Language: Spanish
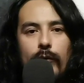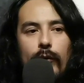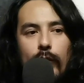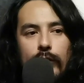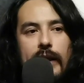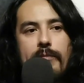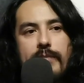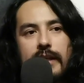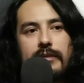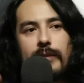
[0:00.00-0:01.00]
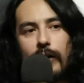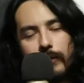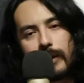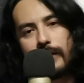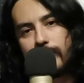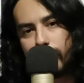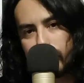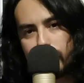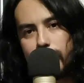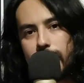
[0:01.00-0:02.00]
una misma obra hecha
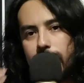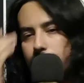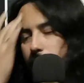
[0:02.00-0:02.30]
dos veces